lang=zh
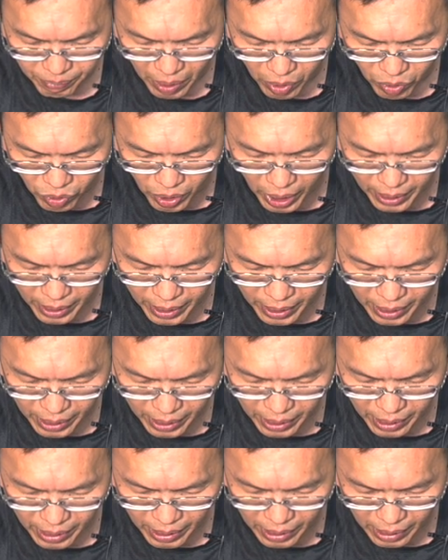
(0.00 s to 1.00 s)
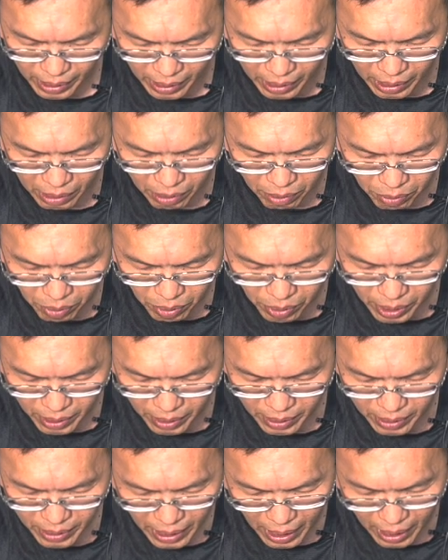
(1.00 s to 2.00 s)
远离已
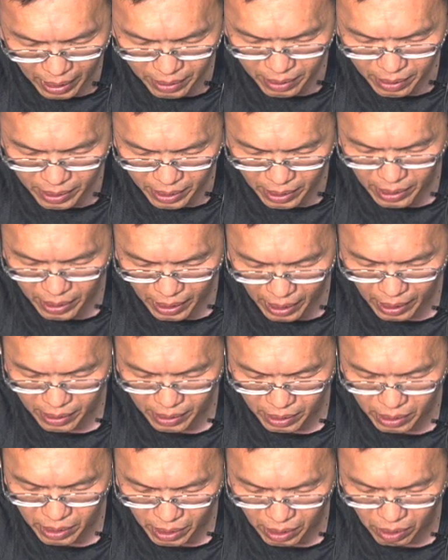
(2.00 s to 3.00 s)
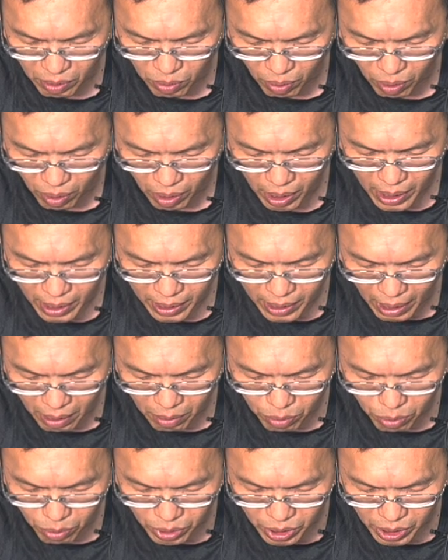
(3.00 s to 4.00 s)
婚单身汉的生活，让
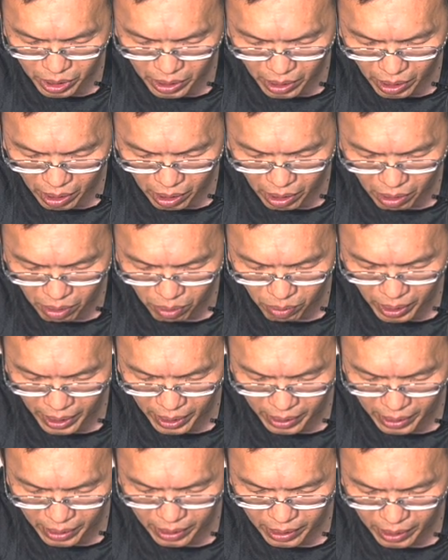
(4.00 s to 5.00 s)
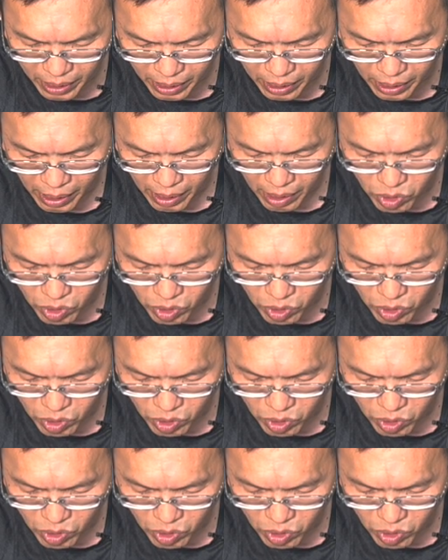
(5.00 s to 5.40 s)
夫妻合为一体，